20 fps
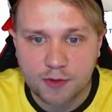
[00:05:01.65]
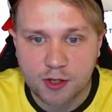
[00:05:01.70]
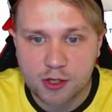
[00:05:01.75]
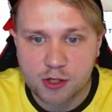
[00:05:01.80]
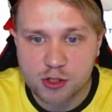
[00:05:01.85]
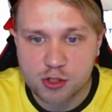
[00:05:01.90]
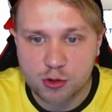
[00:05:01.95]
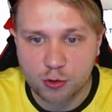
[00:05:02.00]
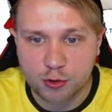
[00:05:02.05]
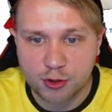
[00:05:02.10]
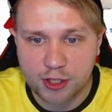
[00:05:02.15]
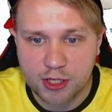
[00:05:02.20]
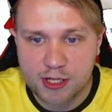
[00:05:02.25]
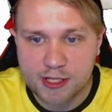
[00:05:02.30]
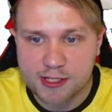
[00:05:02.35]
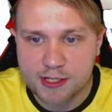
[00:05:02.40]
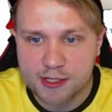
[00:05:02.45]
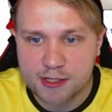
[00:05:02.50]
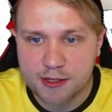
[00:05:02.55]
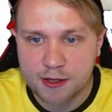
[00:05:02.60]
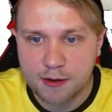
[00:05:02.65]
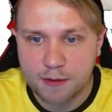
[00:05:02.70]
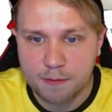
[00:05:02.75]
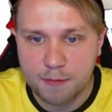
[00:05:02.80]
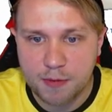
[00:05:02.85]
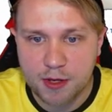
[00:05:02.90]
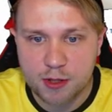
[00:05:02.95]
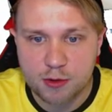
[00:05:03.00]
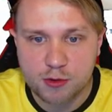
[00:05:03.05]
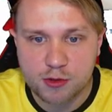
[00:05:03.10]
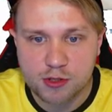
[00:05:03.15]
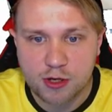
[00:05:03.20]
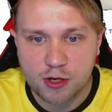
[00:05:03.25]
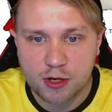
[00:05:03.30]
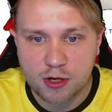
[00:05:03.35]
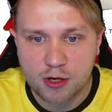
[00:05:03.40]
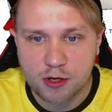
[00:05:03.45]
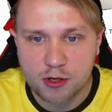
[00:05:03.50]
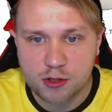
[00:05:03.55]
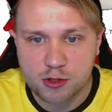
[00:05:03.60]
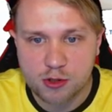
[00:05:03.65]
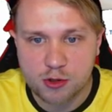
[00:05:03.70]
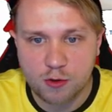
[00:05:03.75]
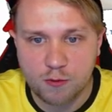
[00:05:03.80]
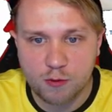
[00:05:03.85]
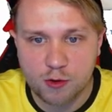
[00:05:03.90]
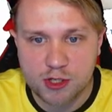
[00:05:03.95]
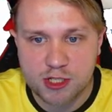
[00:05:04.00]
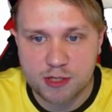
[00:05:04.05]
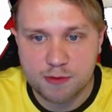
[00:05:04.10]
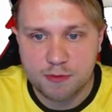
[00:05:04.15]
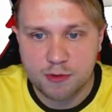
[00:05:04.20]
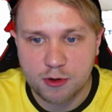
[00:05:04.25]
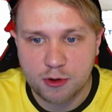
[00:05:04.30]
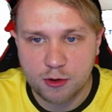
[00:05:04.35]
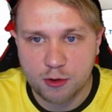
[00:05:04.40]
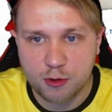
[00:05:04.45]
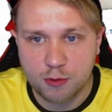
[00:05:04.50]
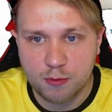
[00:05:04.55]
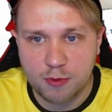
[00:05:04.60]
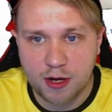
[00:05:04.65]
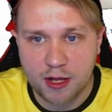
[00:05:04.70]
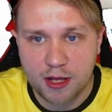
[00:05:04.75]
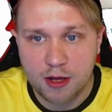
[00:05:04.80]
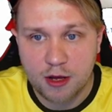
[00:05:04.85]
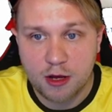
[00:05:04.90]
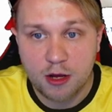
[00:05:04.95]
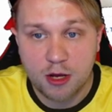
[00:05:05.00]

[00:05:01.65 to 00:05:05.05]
130 минус 108 рублей.